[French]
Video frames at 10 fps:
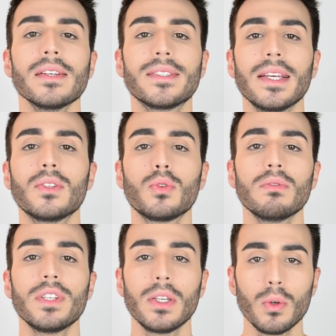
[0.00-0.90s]
C'est
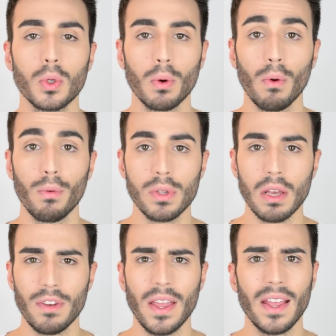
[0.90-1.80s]
une vidéo que vous
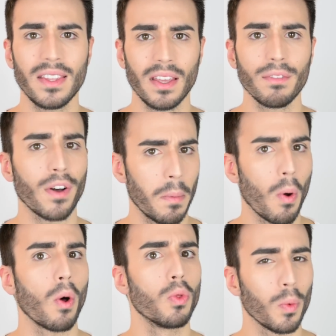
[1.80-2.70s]
avez été
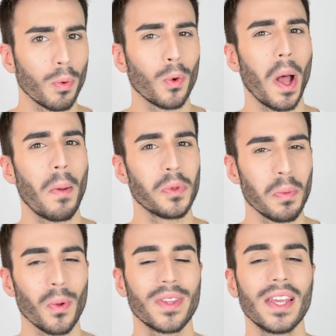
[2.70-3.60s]
vraiment nombreux à me
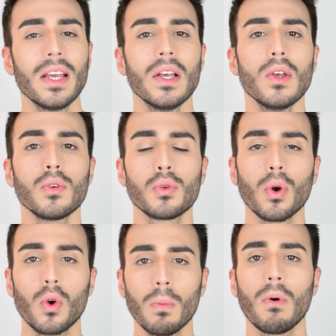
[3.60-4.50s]
demander
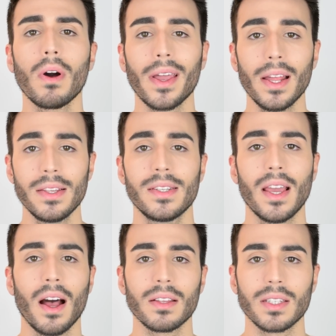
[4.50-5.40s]
sur comment
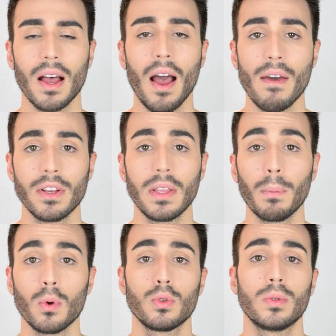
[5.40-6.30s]
réaliser un teint avec des
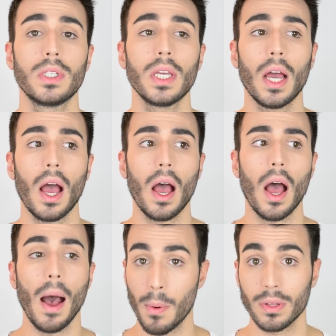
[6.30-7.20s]
produits
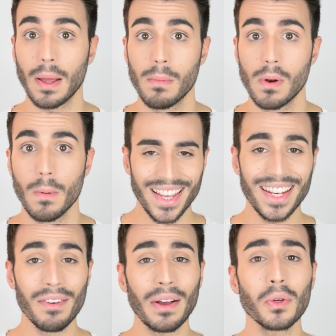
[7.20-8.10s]
abordables.
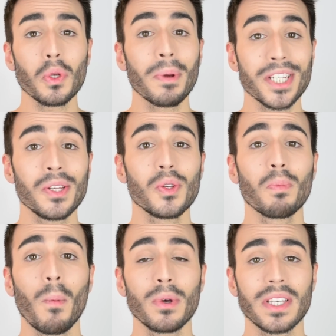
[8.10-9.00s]
Il est vrai que sur ma chaîne, je
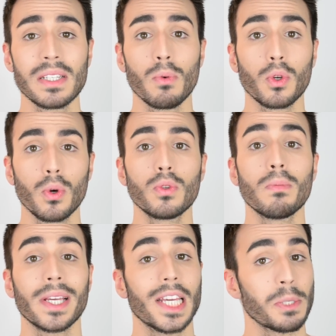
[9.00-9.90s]
ne propose quasiment que
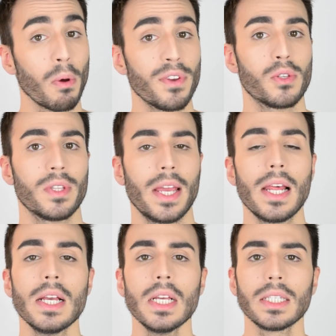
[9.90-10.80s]
du maquillage professionnel